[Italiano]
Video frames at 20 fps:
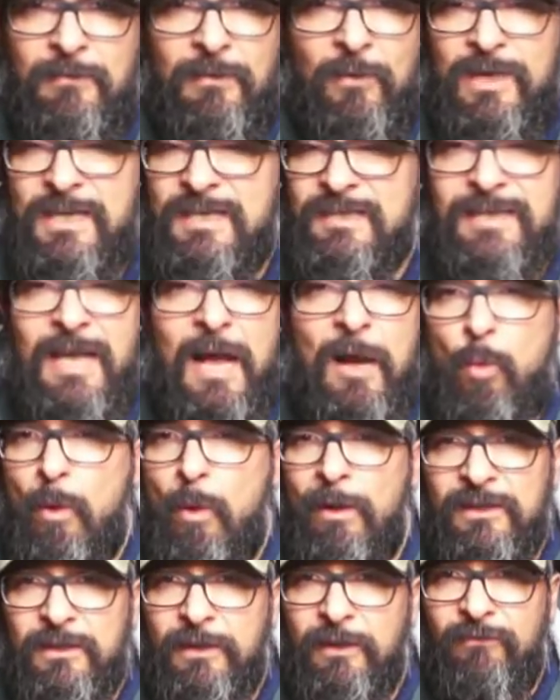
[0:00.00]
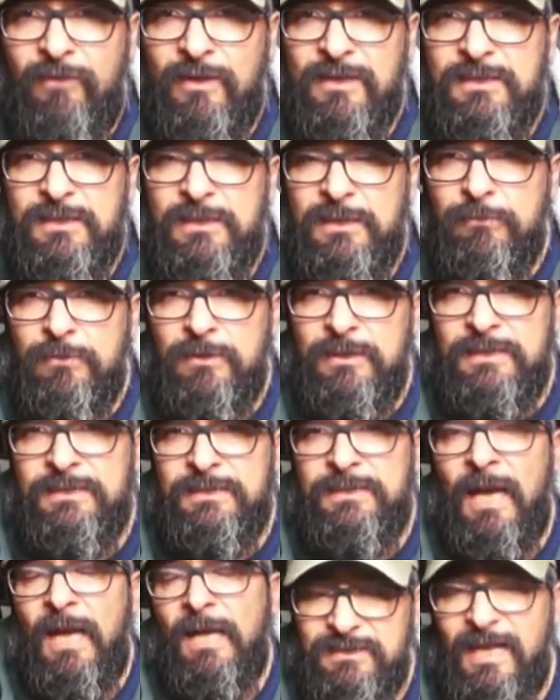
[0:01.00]
chissà quante fasi di
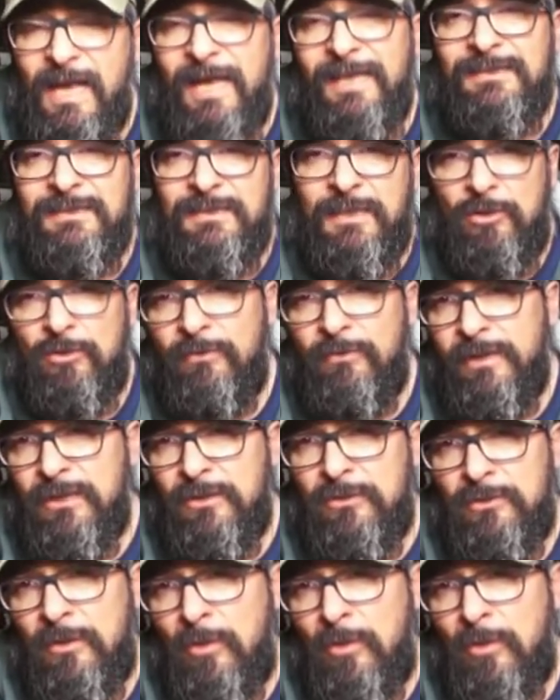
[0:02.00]
pulizia, senza dover